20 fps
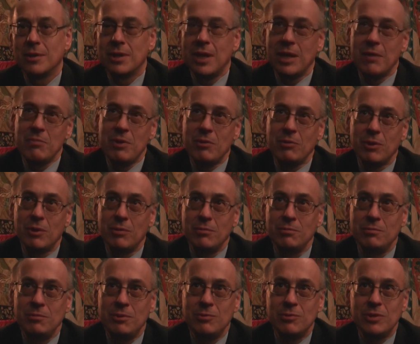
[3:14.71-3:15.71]
I tak miał to
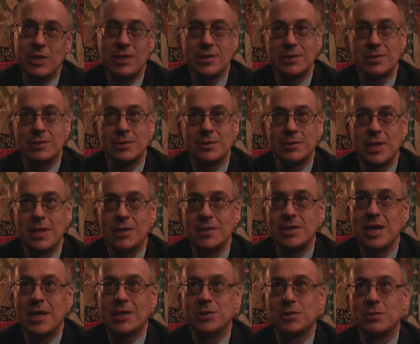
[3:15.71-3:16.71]
miał za, za,
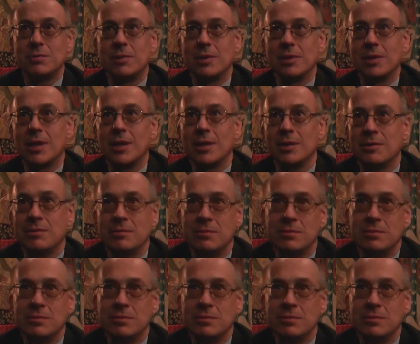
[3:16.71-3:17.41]
za złe. Tak?